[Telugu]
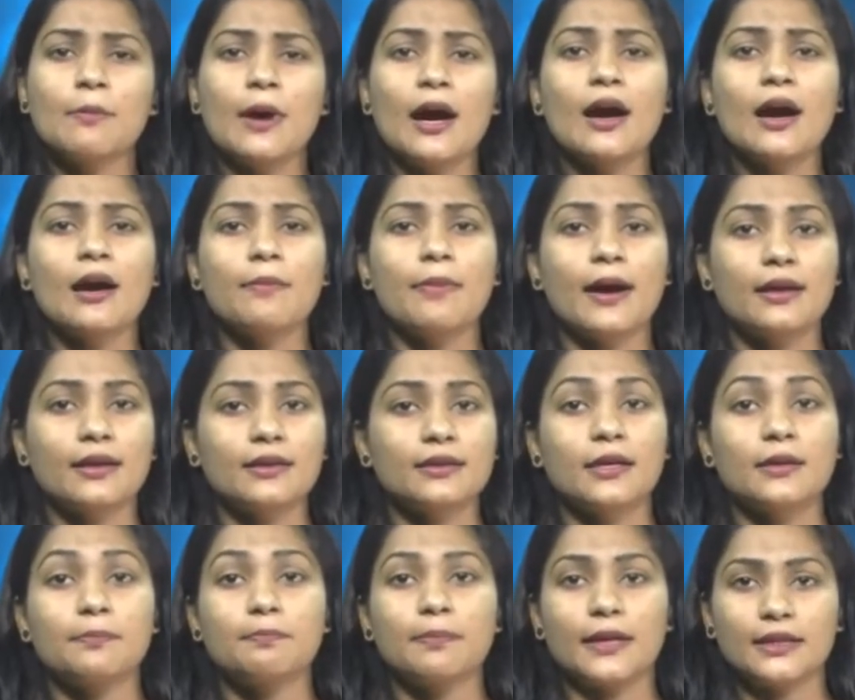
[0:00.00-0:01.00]

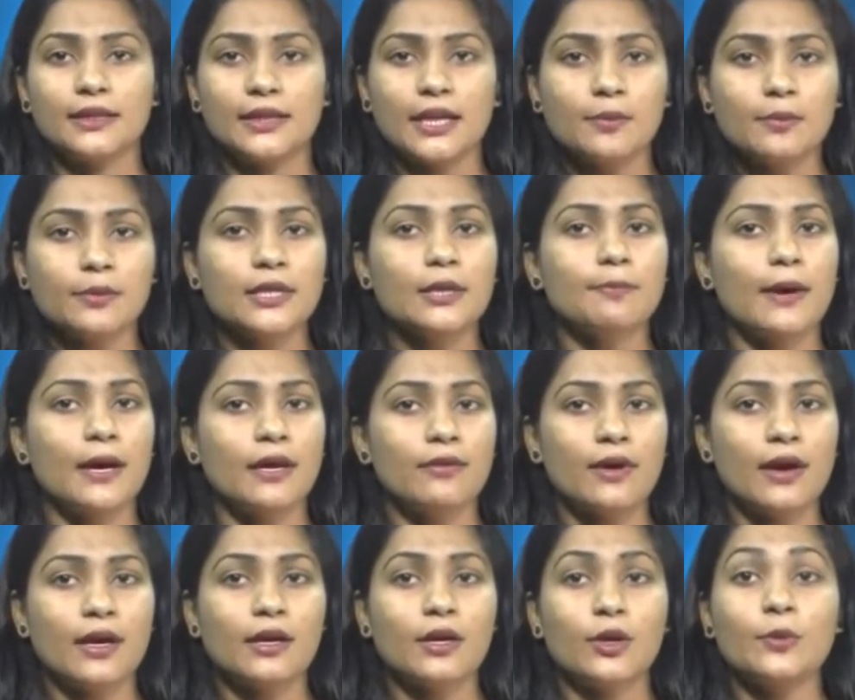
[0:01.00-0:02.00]
మహాభారత పద్దెనిమిది
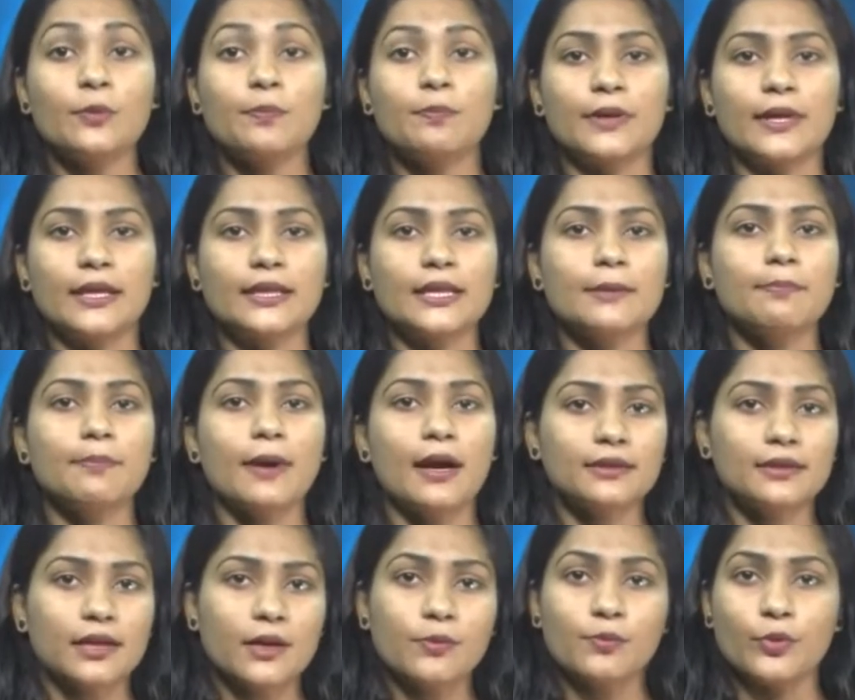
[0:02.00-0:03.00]
పర్వాలలో ప్రతి
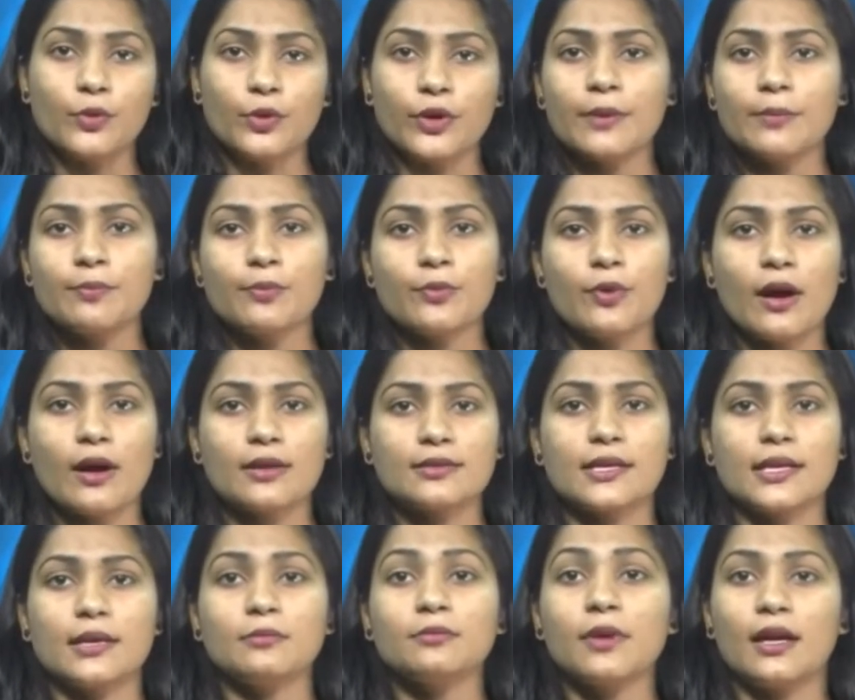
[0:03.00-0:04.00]
పాత్ర ముగింపు నడిపింపు
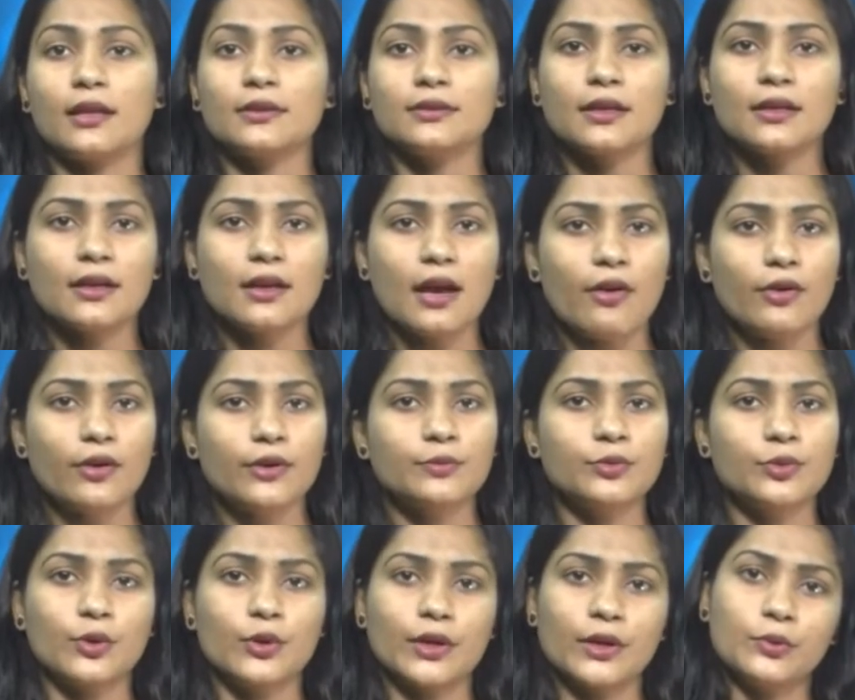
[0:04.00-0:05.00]
ఆశయం అంతం
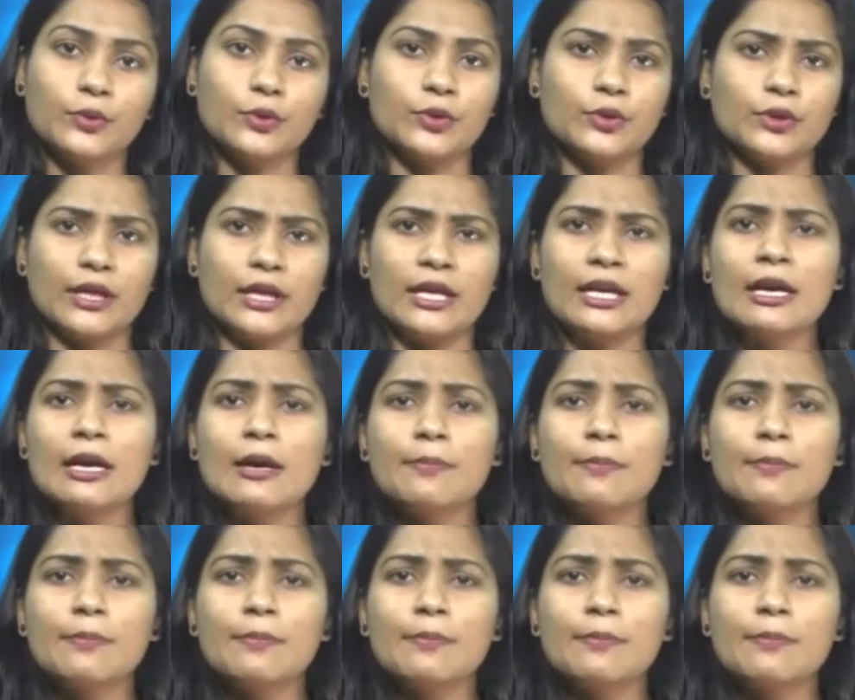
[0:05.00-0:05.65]
కావడంతోనే ఉంటుంది